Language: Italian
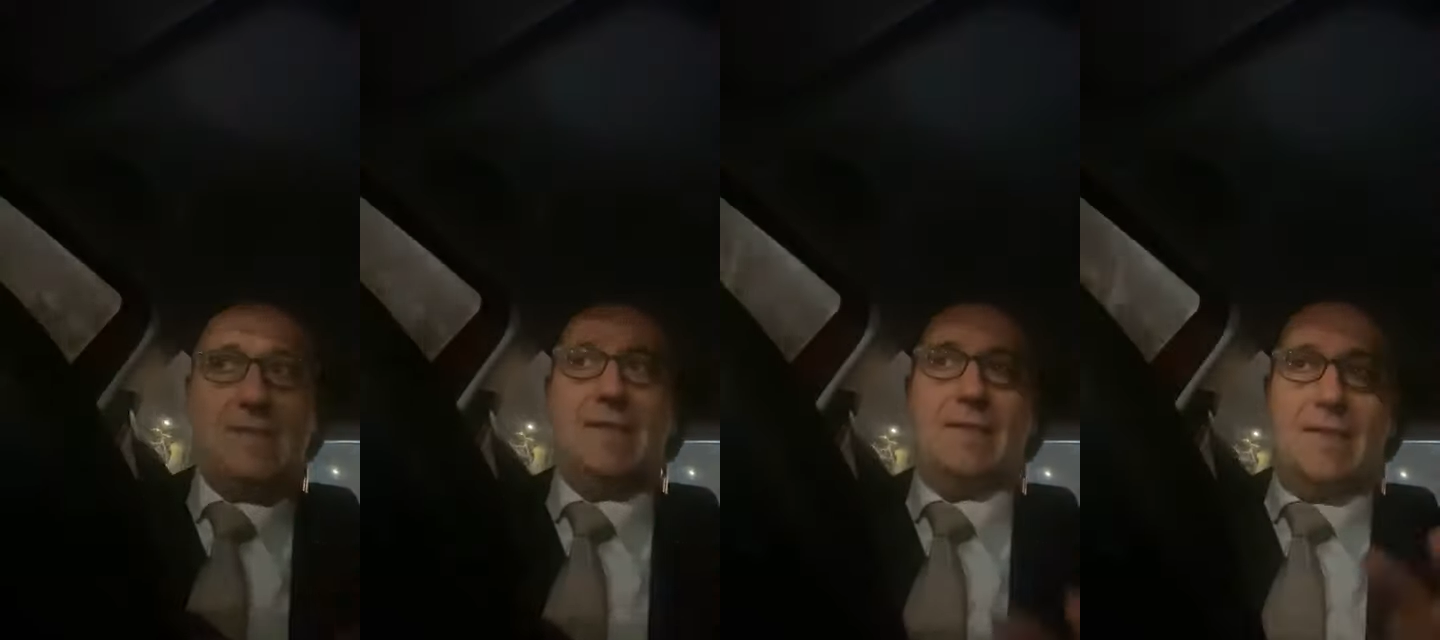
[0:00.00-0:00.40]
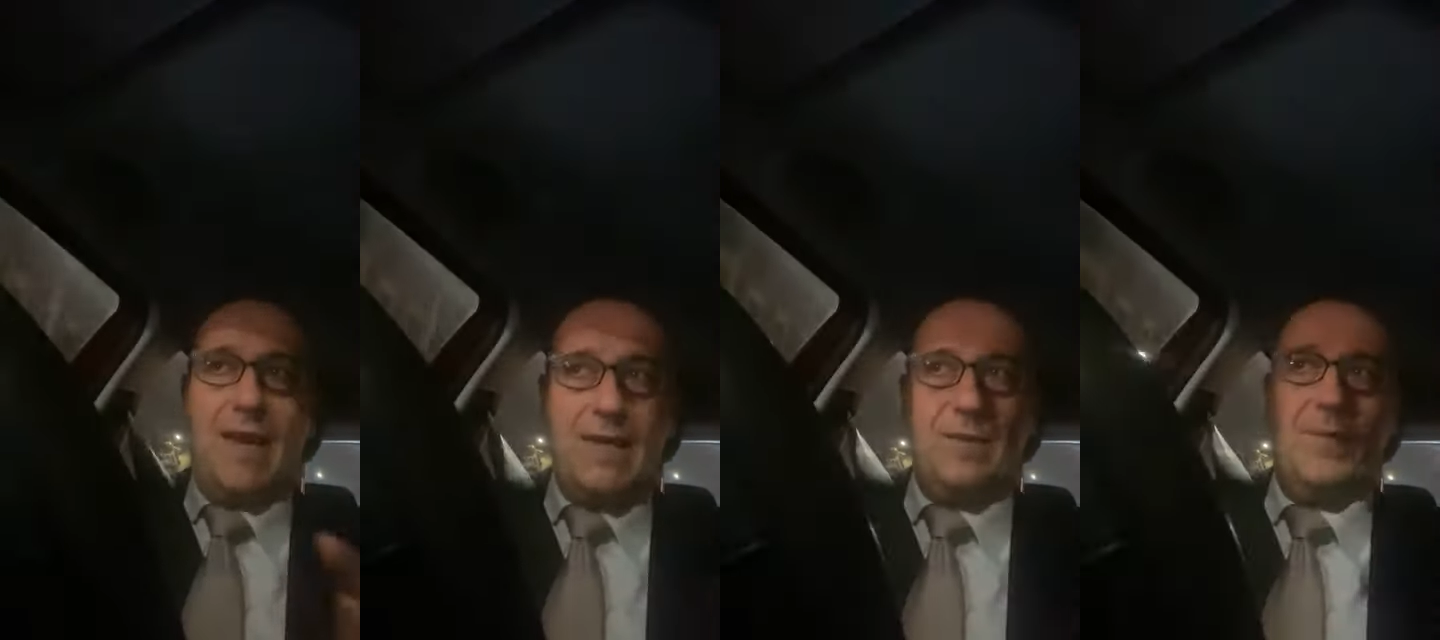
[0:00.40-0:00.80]

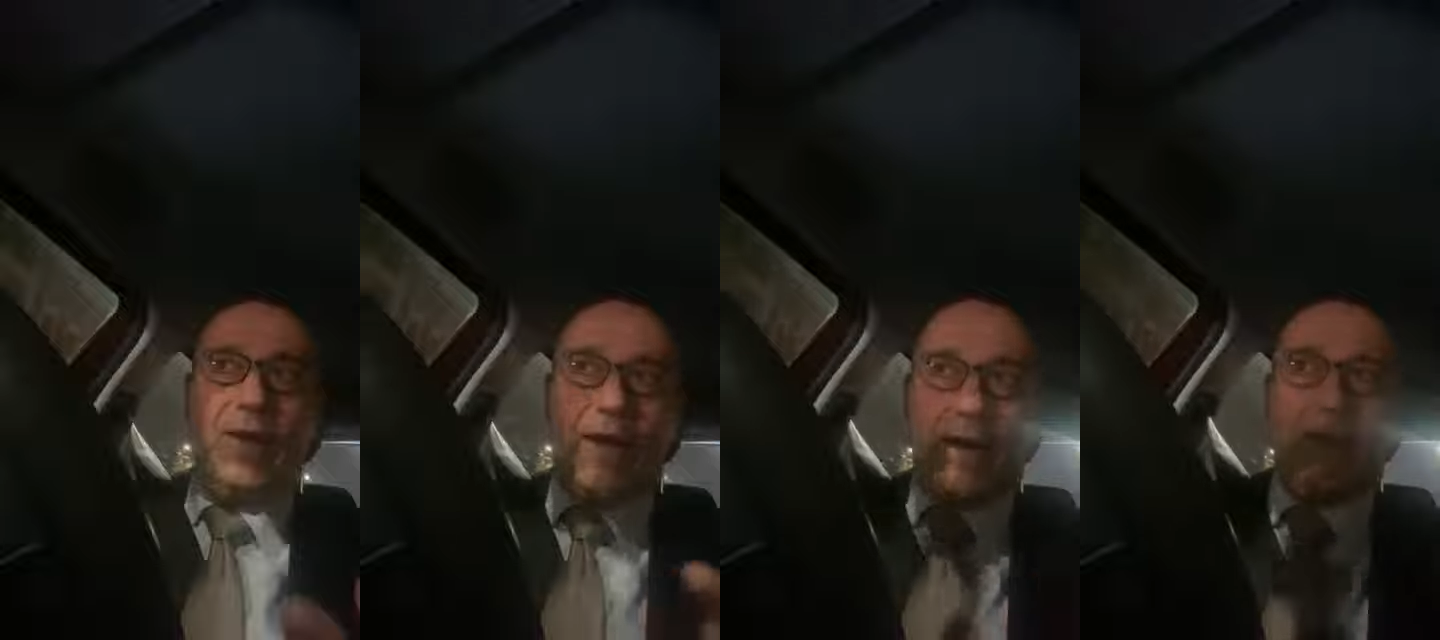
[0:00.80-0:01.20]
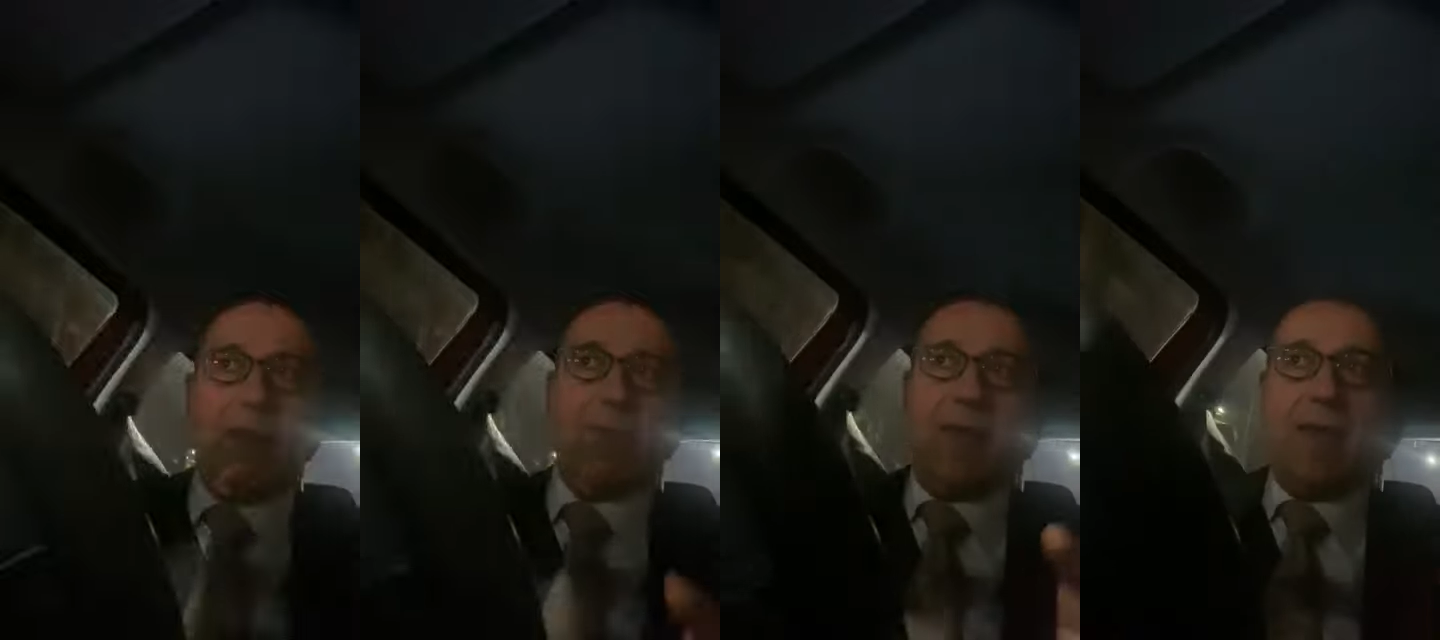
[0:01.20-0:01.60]
saltata per aria
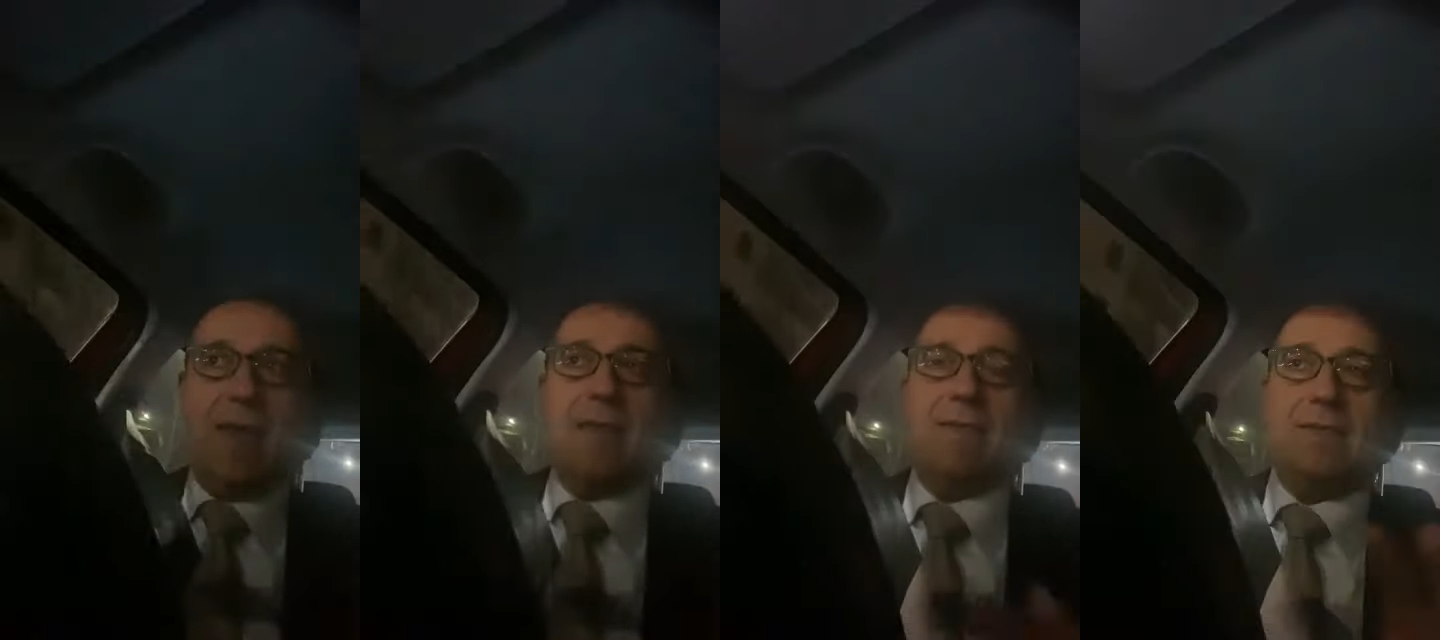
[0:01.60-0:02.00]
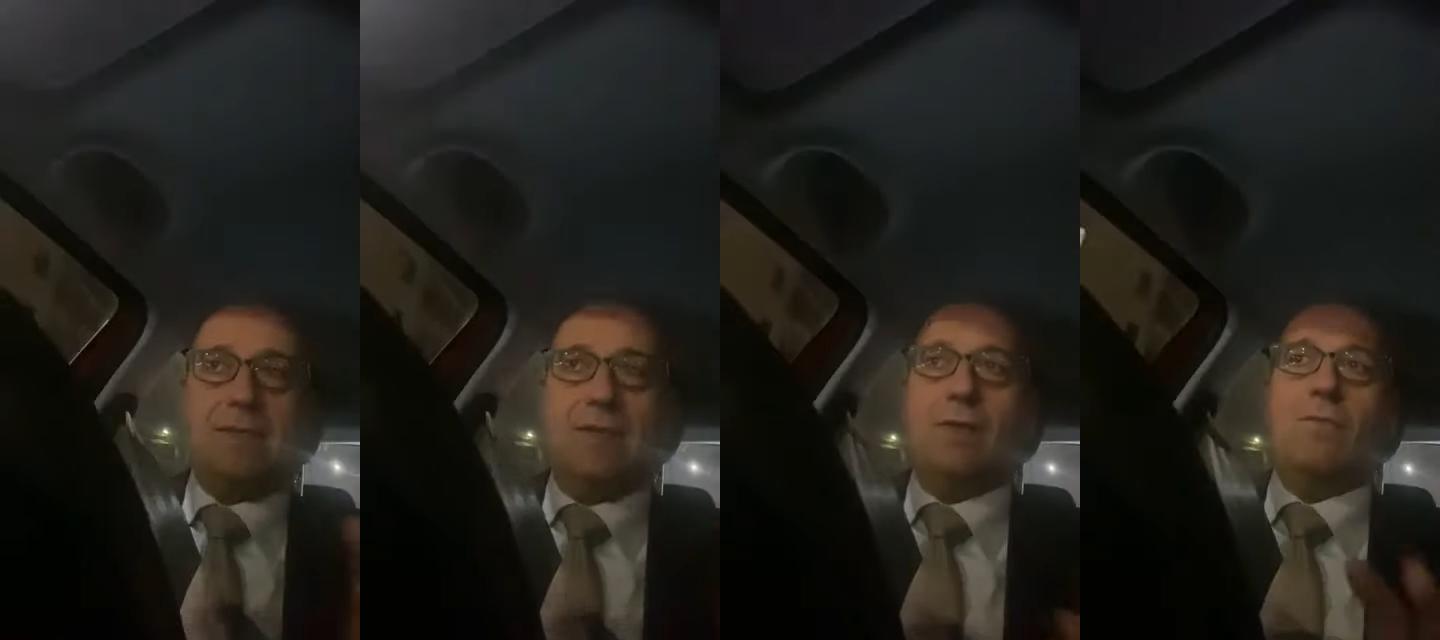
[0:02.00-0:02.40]
la banca della
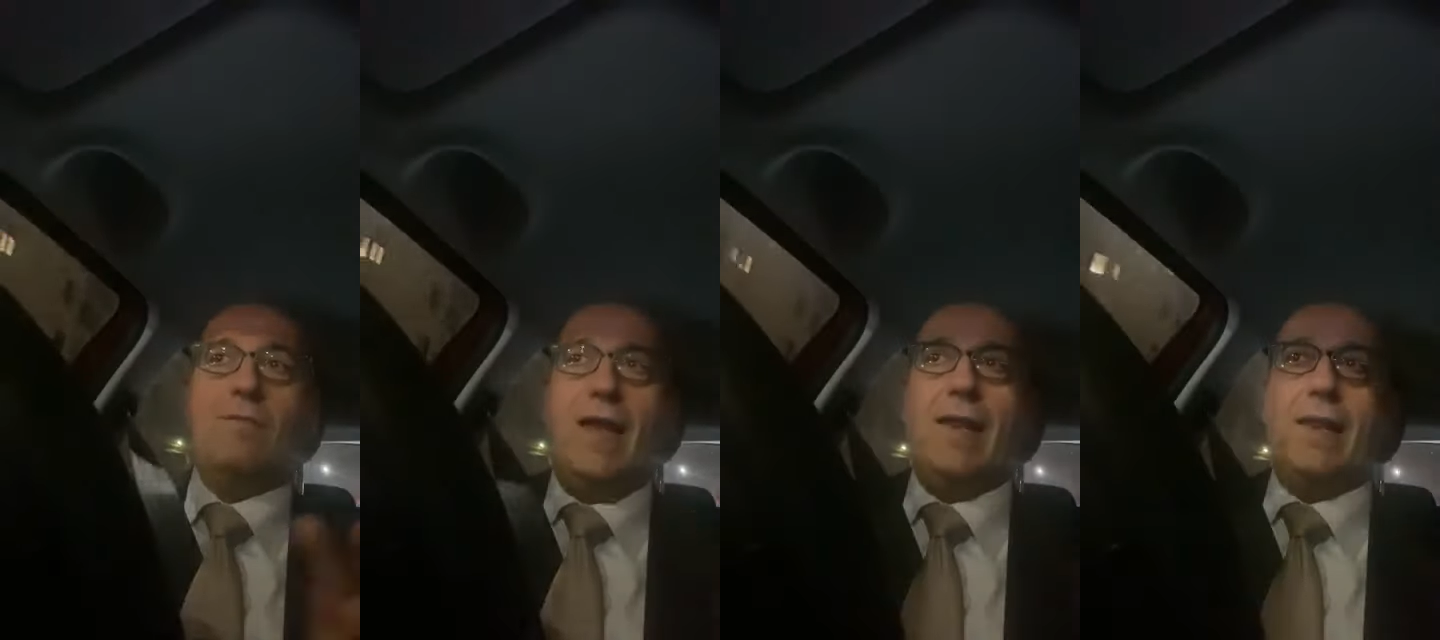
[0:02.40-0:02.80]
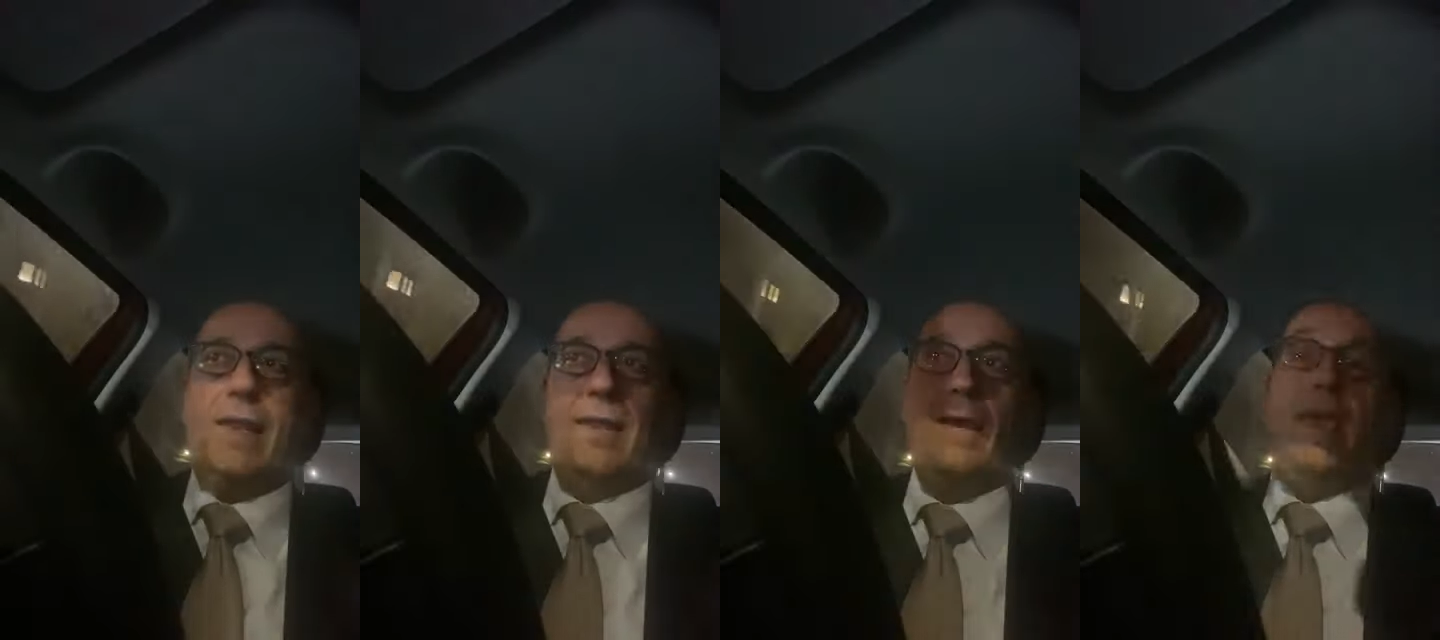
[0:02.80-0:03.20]
Silicon
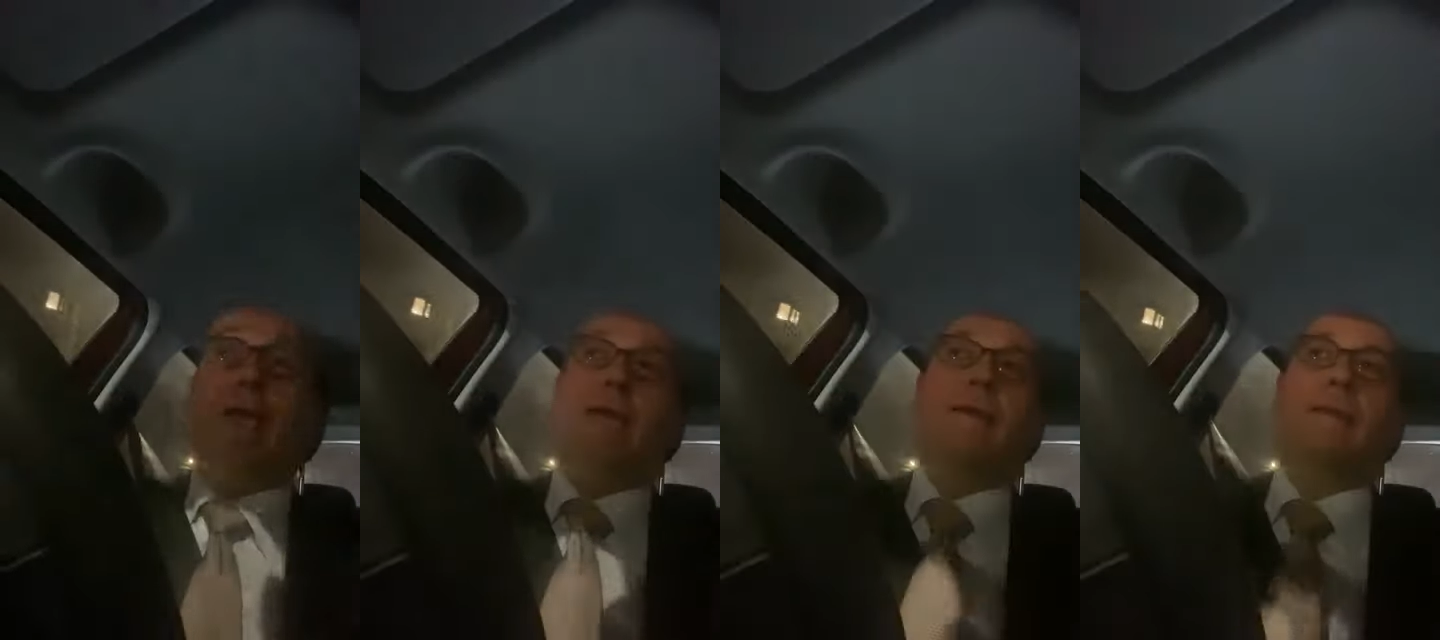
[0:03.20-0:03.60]
Valley, eh,